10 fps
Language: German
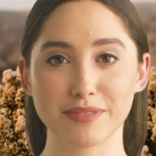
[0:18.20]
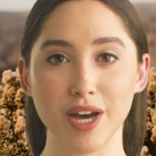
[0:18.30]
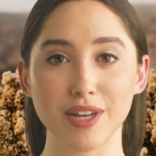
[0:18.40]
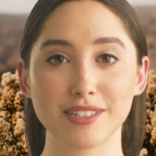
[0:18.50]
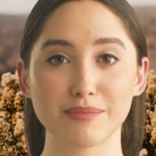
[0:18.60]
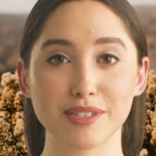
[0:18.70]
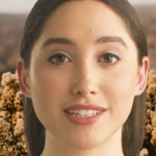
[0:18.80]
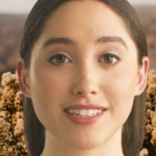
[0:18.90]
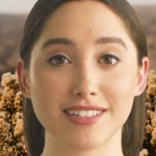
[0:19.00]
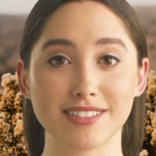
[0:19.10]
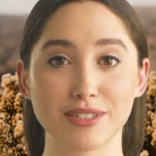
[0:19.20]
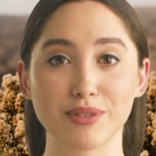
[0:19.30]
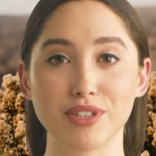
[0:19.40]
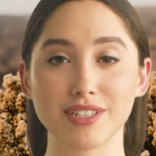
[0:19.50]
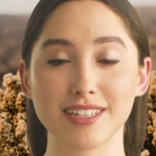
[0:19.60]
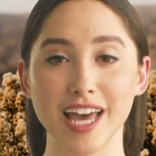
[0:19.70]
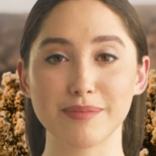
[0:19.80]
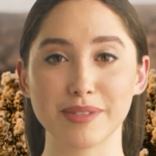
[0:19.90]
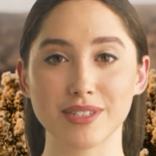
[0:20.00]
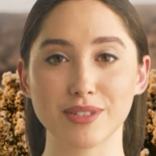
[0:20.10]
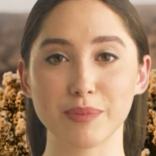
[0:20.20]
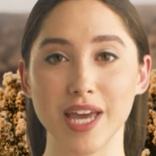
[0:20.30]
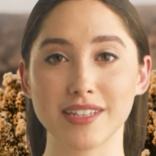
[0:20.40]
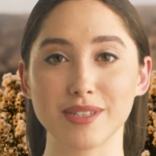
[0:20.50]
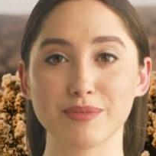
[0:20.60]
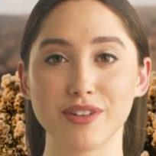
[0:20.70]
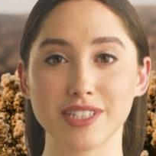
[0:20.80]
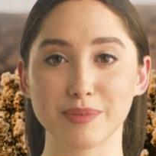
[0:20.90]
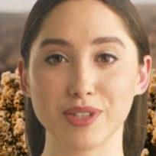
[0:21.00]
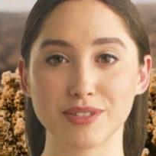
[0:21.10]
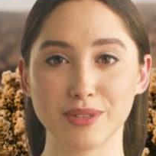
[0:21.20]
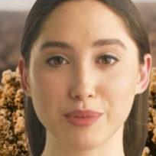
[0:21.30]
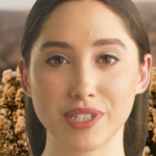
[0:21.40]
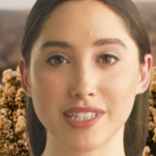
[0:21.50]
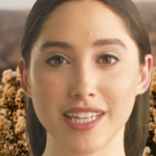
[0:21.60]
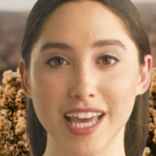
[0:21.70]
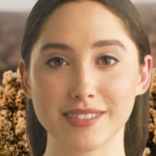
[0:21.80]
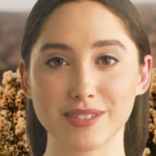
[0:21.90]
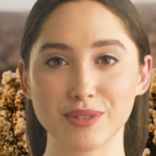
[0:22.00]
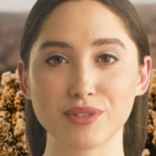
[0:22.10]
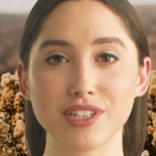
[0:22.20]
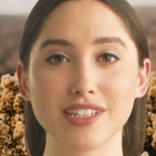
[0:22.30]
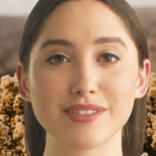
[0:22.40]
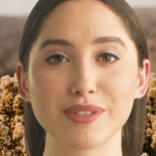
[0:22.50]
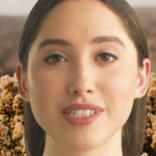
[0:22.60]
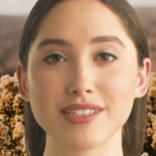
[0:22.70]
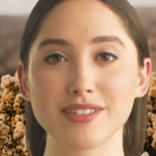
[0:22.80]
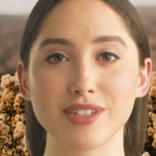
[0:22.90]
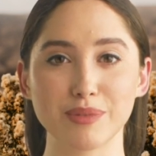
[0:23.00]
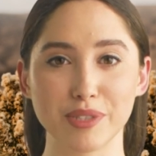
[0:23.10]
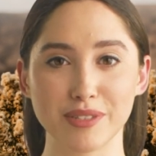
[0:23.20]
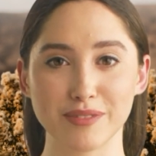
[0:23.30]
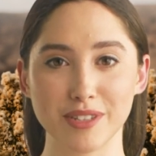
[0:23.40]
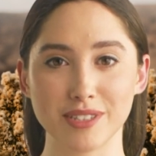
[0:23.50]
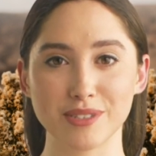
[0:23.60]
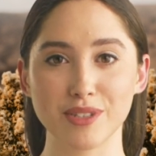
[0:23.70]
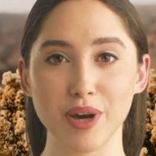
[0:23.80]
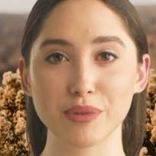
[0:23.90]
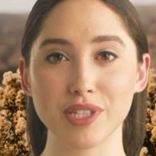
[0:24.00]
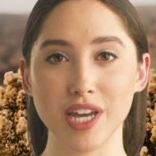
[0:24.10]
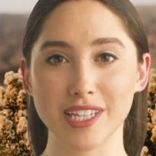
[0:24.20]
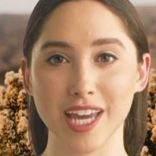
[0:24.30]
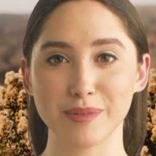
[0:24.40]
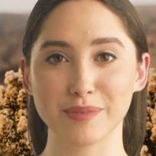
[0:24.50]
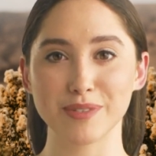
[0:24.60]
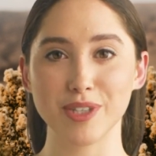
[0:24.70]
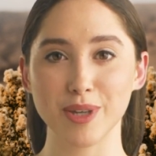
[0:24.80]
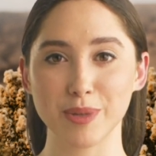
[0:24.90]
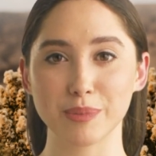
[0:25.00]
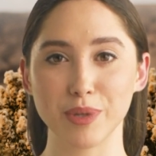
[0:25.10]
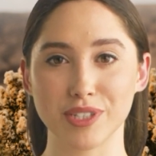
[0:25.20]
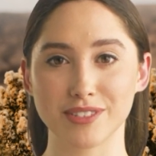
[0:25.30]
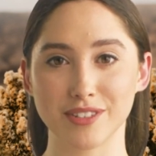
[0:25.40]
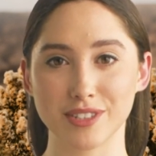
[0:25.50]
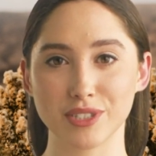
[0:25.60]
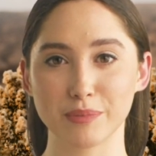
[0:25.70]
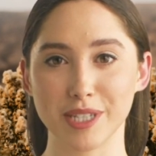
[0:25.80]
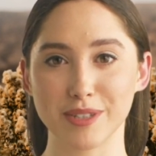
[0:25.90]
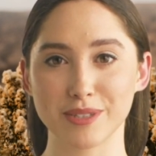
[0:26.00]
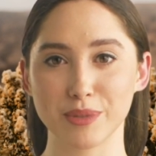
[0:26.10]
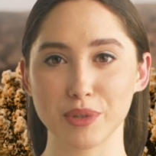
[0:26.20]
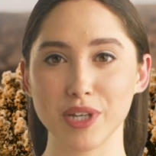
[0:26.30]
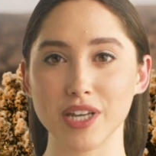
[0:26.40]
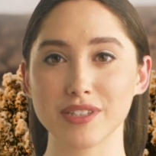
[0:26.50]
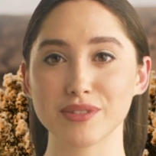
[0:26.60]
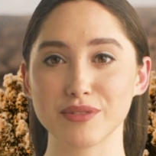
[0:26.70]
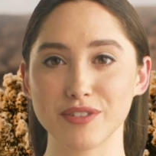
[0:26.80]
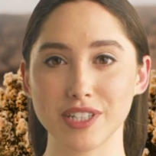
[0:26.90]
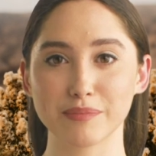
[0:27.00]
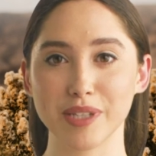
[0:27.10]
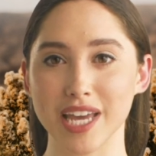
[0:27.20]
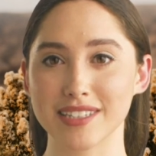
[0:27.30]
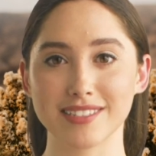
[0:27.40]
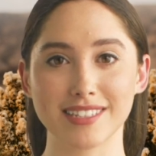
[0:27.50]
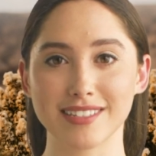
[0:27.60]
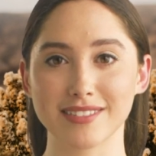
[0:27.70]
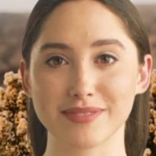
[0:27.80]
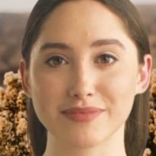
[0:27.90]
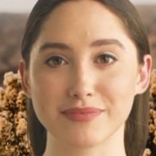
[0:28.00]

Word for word: Heute wird es als natürliches Heilmittel zur Behandlung von Depressionen, Angstzuständen und Entzündungen bis hin zu Hautkrankheiten, hohem Cholesterinspiegel, Sodbrennen und vielem mehr eingesetzt.